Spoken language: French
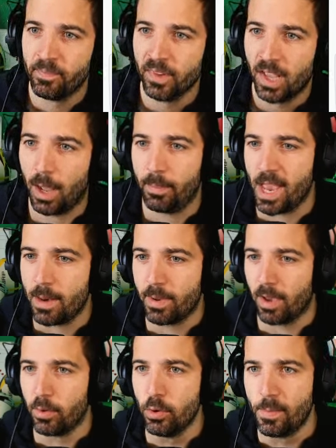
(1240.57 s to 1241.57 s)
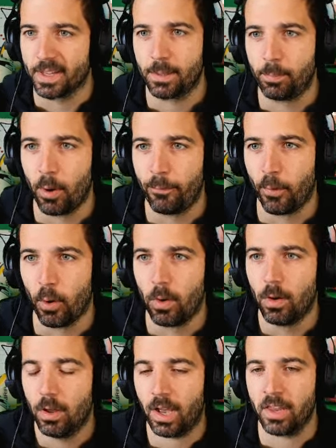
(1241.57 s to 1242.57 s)
Ah ABN, bienvenue. Merci pour le
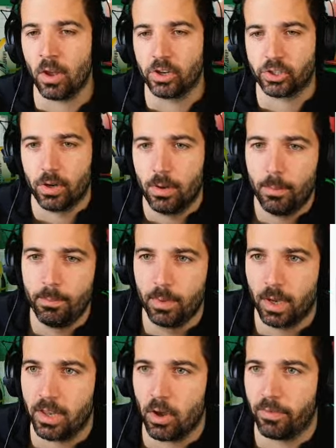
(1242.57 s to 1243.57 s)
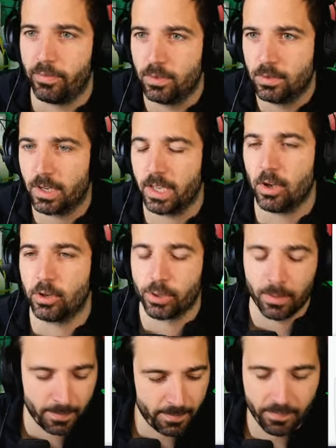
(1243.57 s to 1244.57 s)
follow. Rénoge. Rénove. Rénoge.
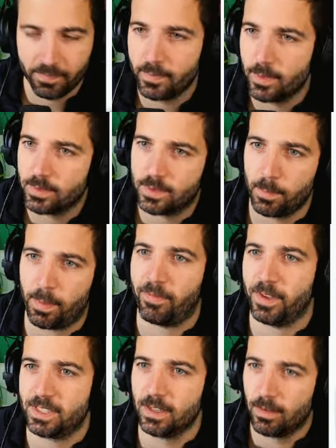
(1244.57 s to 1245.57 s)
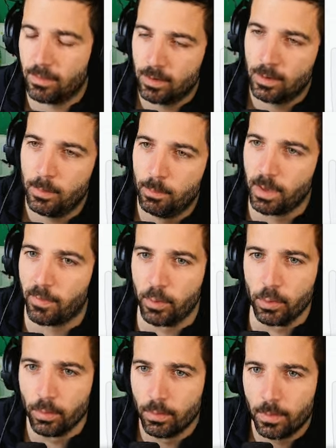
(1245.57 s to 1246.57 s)
C'est pas facile. Hein.
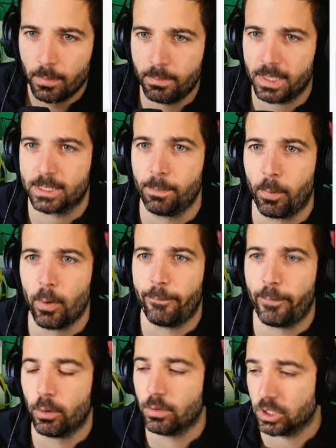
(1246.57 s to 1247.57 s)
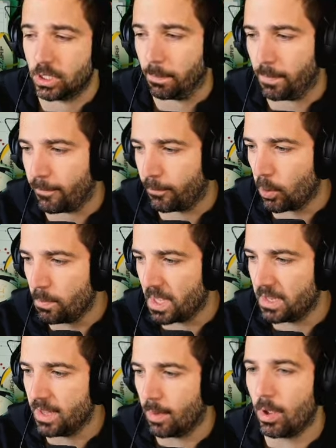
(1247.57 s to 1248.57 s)
Bienvenue. Merci pour le follow. N'hésitez pas follow, bien
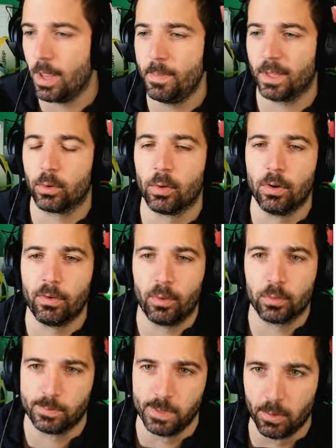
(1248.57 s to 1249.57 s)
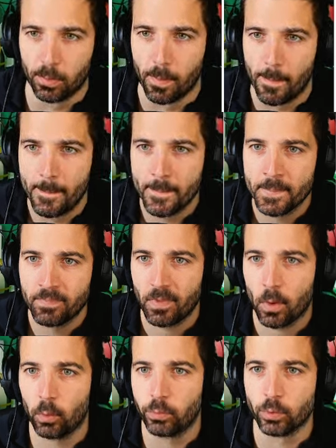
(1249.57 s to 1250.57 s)
évidemment. On est bientôt 11 euh, millions.
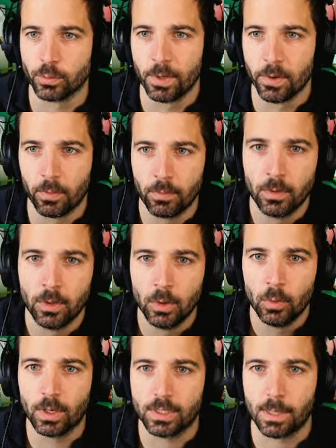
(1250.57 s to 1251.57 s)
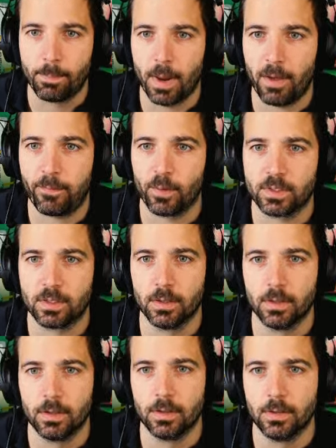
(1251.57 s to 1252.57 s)
Retour 11 millions. Oula, c'est pas la France.
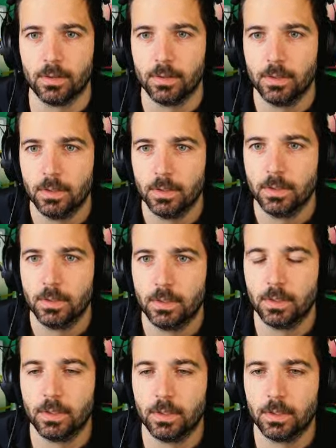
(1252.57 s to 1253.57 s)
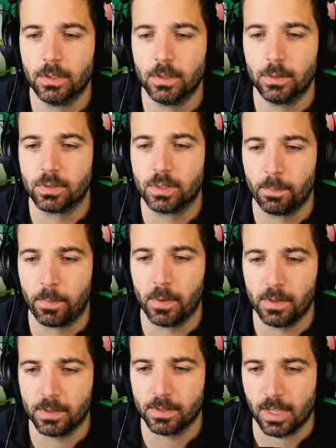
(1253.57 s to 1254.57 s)
Euh, euh, ou c'est pas
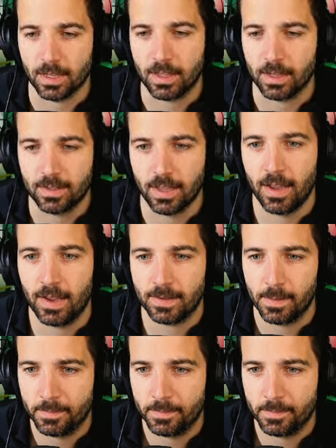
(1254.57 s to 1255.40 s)
hein, tac tac tac.